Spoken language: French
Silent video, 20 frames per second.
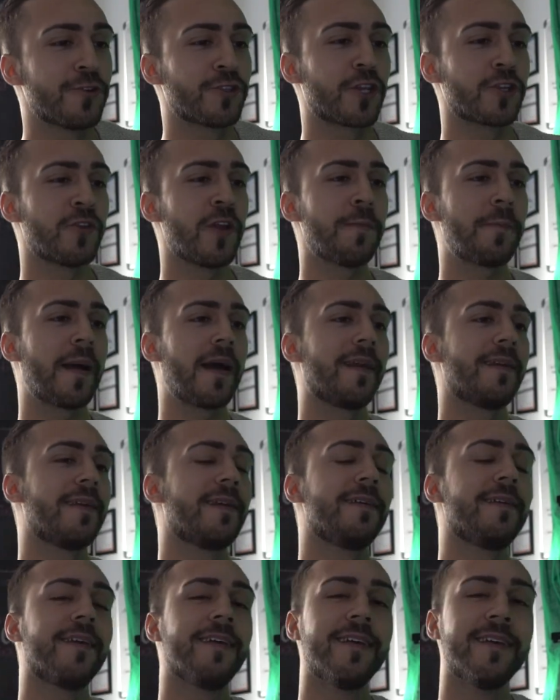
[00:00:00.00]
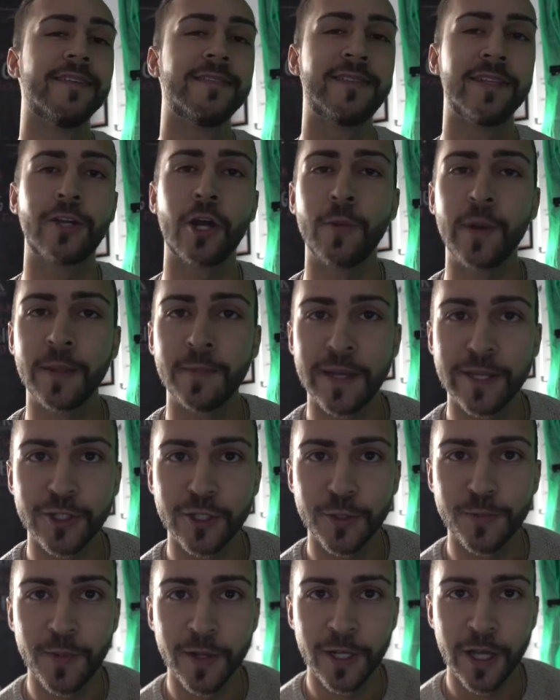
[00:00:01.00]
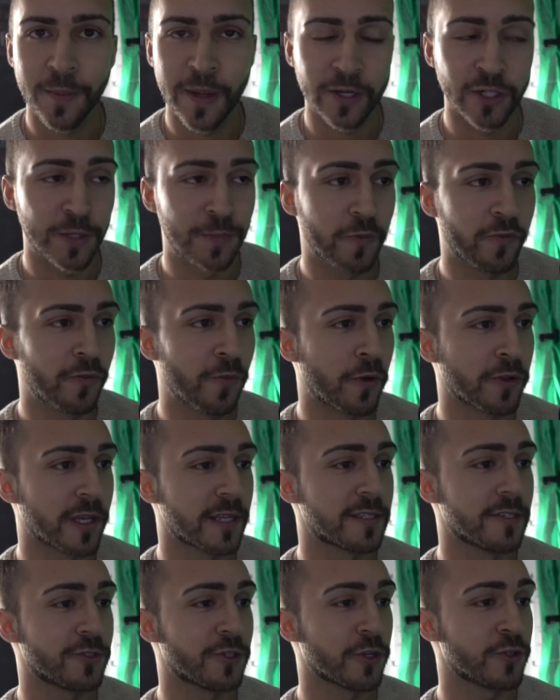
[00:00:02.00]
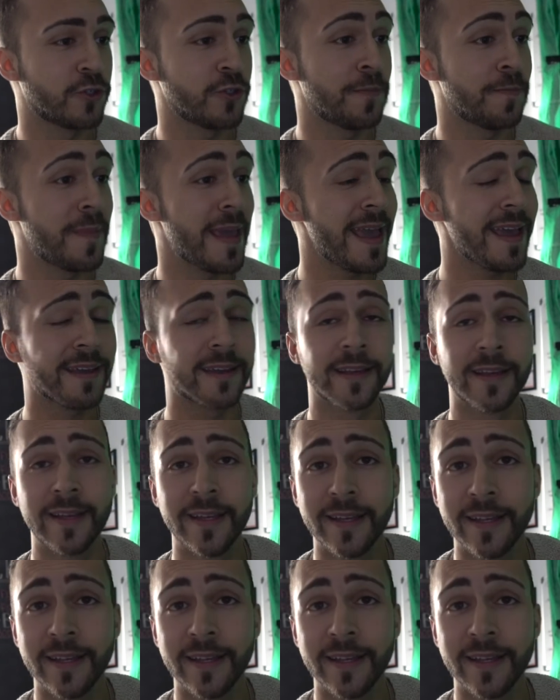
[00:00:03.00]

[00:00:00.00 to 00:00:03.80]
Ce que je vais parler, c'est complètement stupide comment j'ai pu vous montrer ça aujourd'hui, mais